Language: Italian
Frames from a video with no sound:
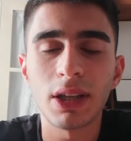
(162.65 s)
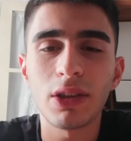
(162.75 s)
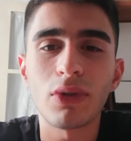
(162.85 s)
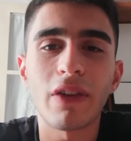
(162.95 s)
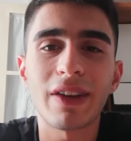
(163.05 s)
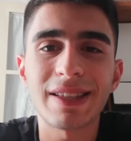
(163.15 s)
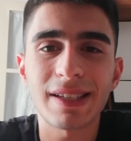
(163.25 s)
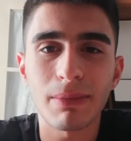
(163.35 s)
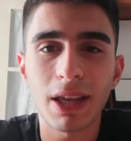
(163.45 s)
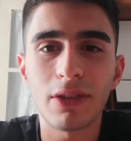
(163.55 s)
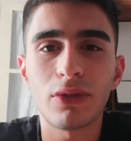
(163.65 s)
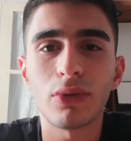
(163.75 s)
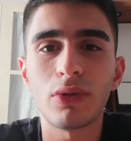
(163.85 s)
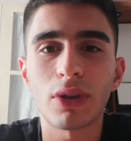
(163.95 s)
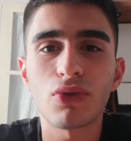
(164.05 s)
di un, avanzamento,
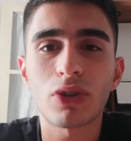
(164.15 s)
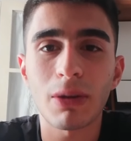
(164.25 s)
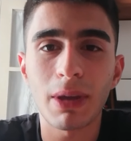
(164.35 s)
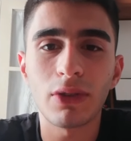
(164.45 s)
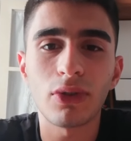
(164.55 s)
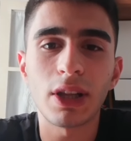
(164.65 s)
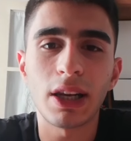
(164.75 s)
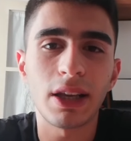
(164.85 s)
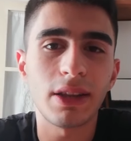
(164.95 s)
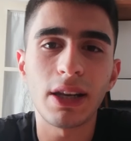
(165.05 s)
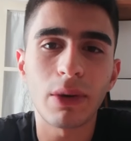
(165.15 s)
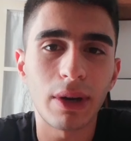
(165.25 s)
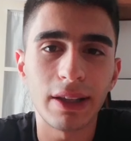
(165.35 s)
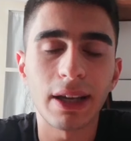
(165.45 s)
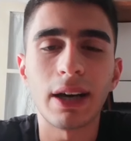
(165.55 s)
di un aggiornamento delle, delle,
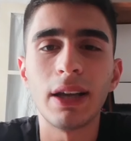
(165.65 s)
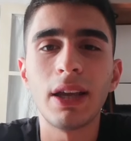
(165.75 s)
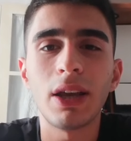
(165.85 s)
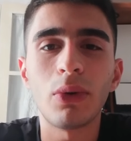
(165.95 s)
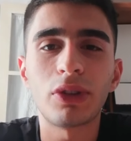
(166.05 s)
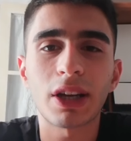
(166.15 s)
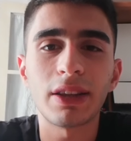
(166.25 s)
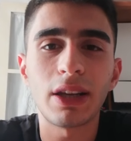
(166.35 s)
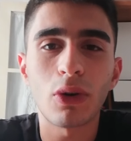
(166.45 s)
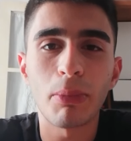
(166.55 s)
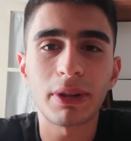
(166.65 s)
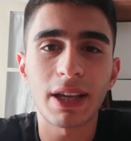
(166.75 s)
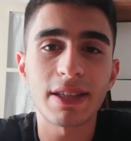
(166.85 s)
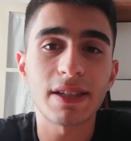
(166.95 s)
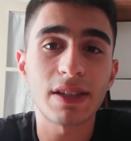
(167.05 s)
qualità, oltre che delle
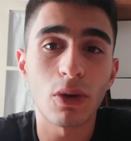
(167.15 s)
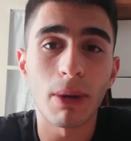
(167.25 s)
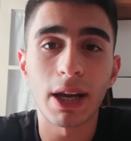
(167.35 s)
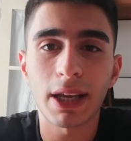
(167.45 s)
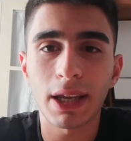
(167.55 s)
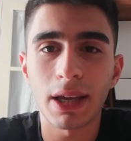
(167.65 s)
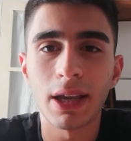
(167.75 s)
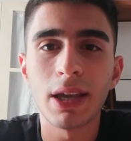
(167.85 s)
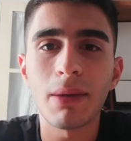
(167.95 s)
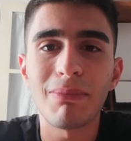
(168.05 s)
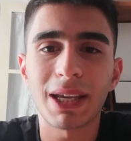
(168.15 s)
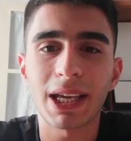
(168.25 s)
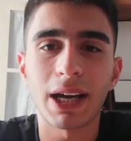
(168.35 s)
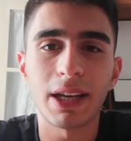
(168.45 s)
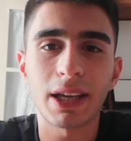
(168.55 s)
competenze sia umane che
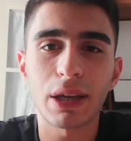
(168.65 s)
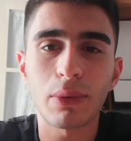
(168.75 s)
meccaniche.